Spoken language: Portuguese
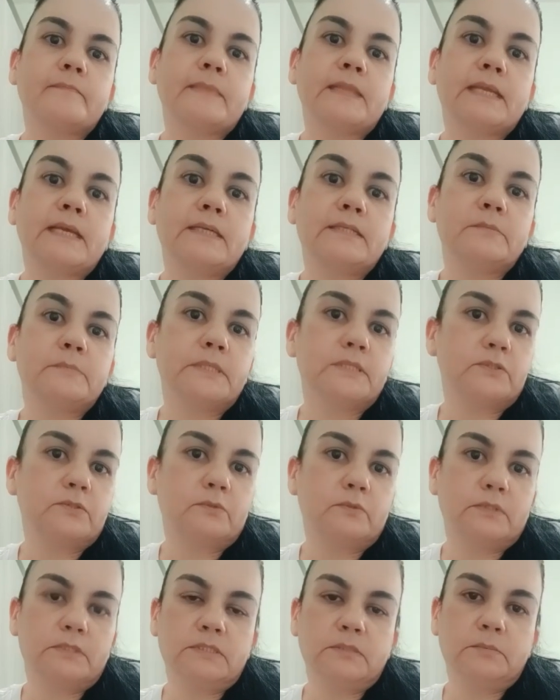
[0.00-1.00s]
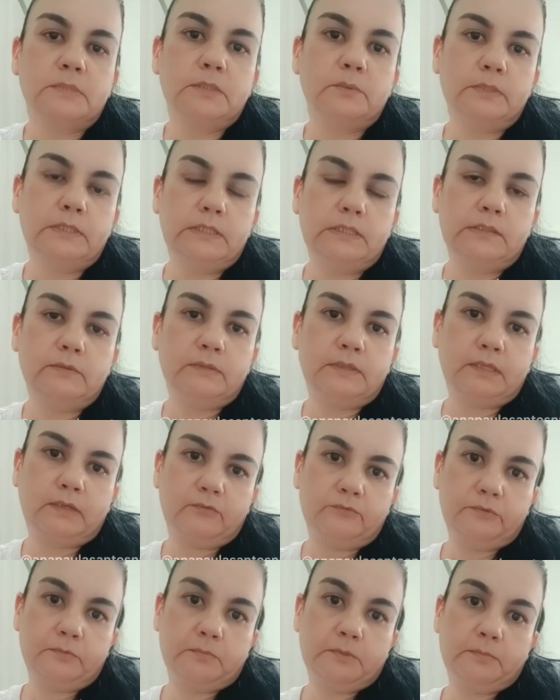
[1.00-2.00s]
As minhas dores diminuíram, eu tenho
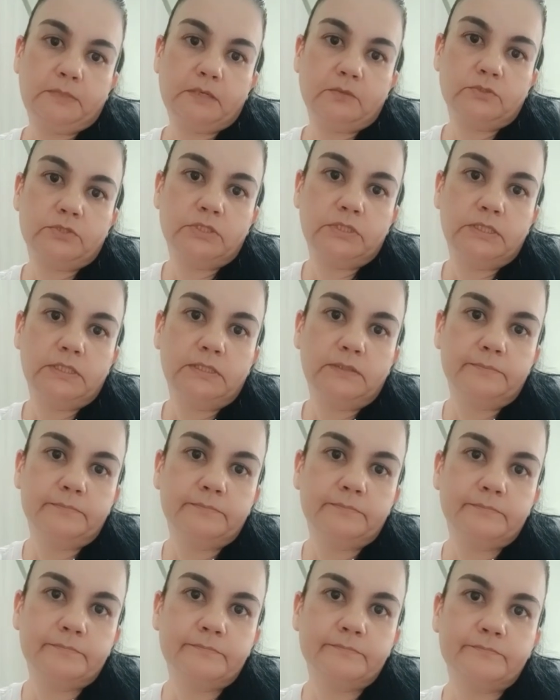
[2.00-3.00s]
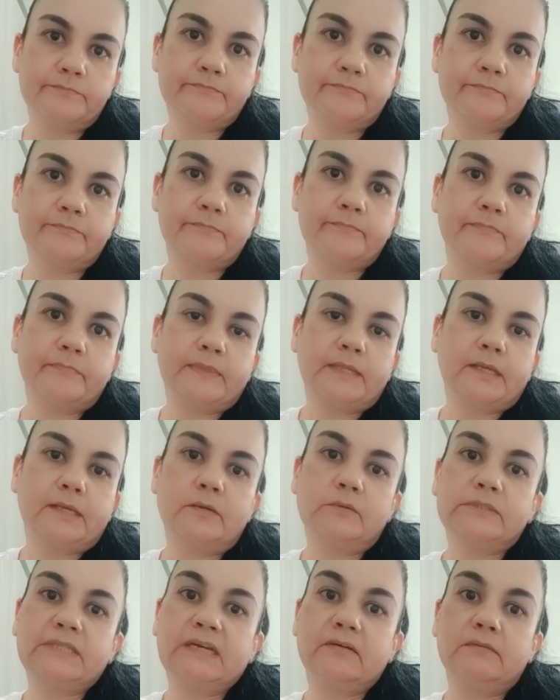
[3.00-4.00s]
fibromialgia. Eu
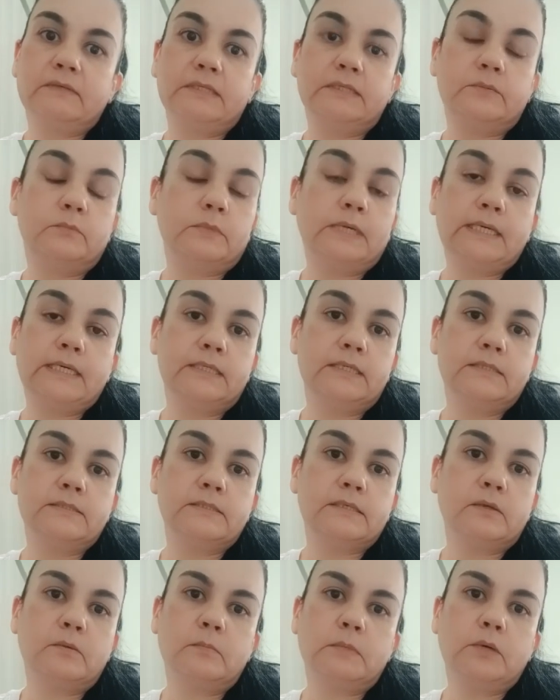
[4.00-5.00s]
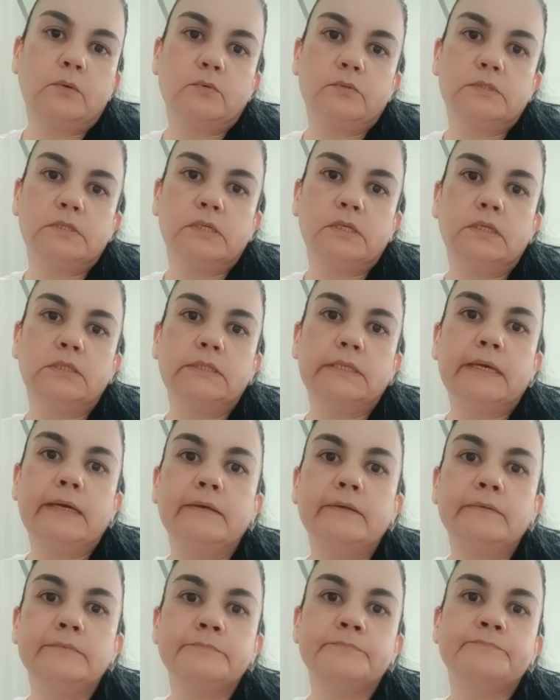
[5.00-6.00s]
tava numa crise que eu mal conseguia andar.
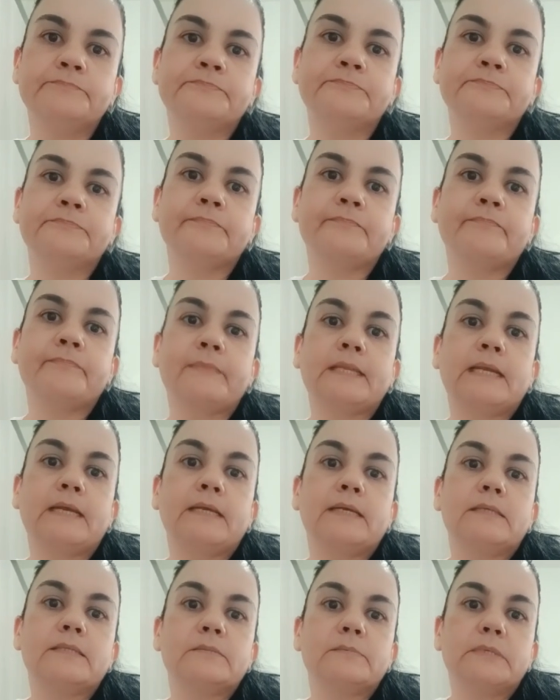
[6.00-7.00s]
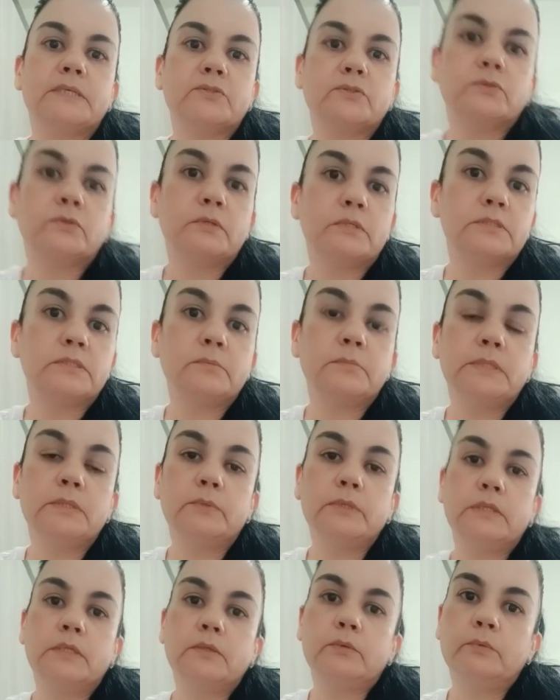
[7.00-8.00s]
As minhas dores
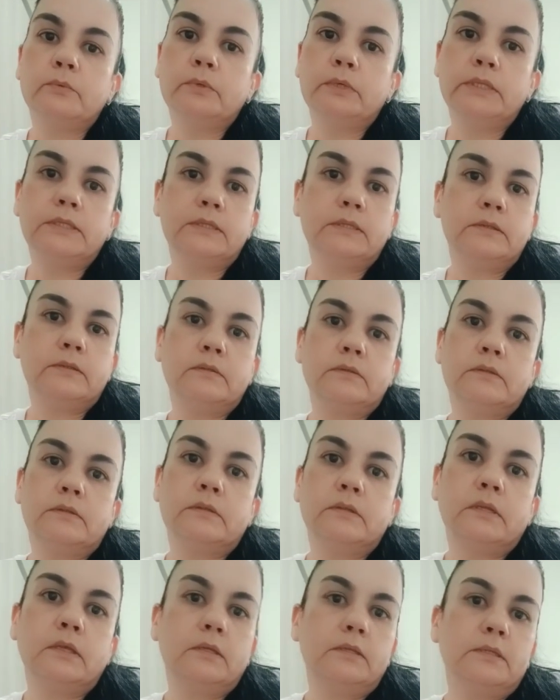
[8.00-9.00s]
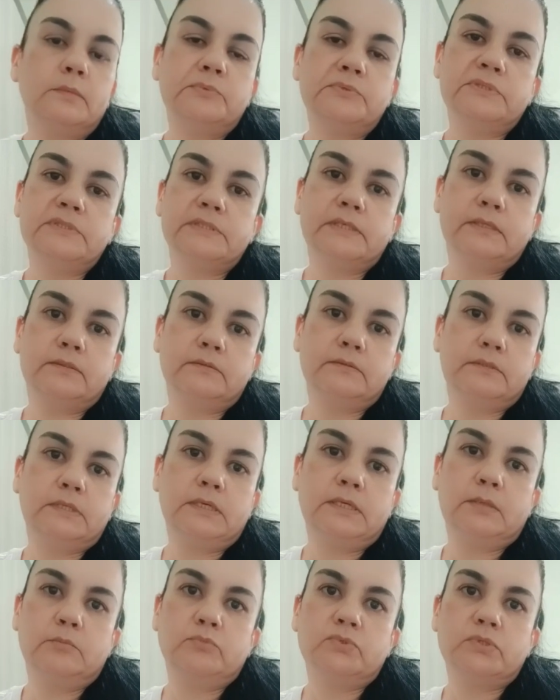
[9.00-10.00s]
diminuíram 80%,
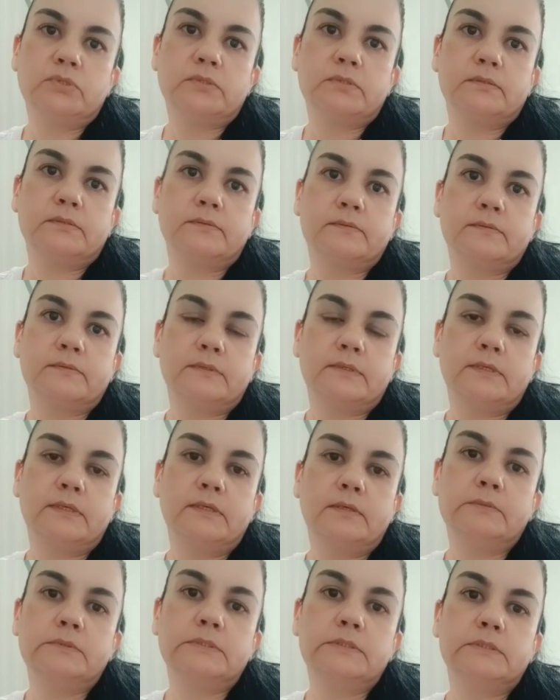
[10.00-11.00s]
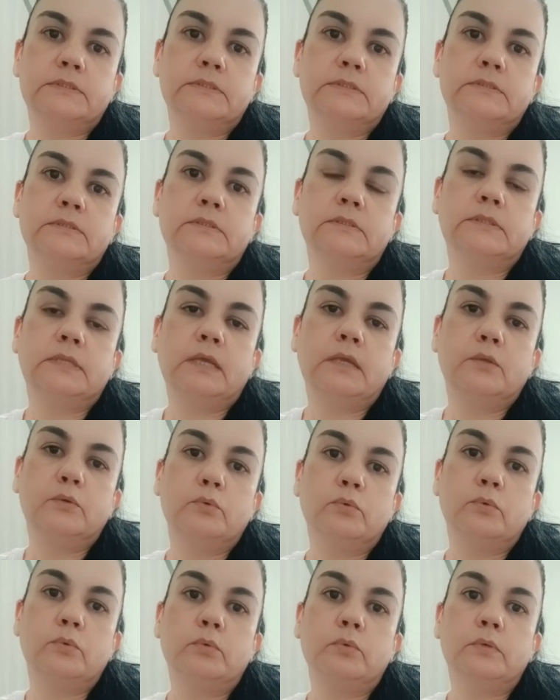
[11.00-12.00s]
digamos. Eu
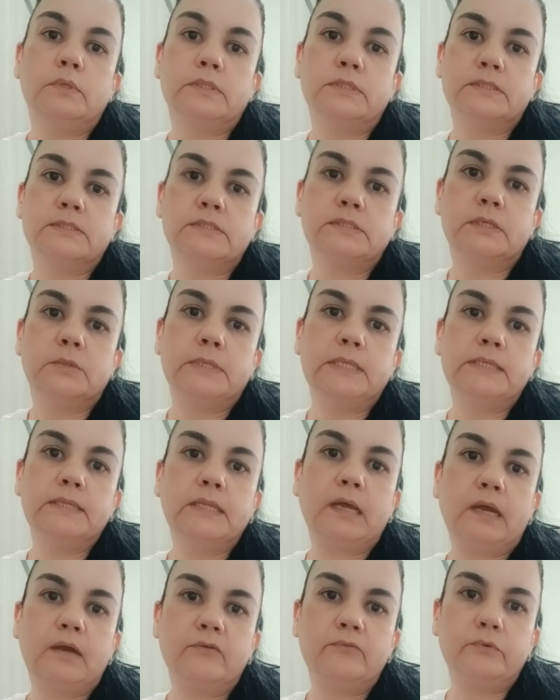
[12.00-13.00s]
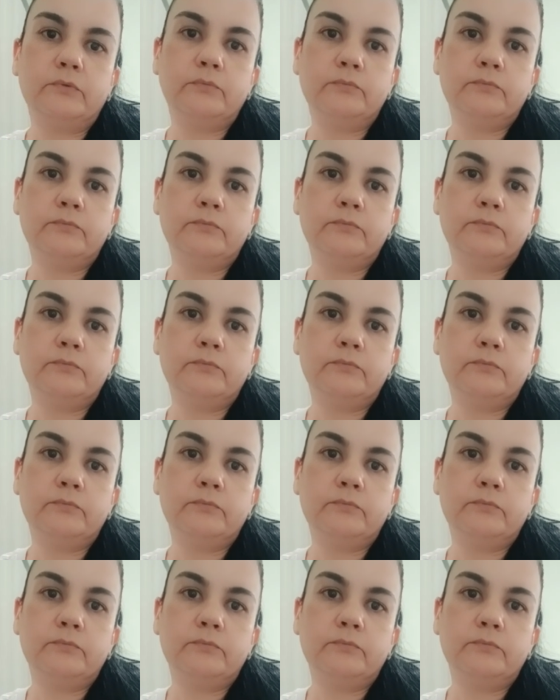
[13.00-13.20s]
tenho intestino irritável.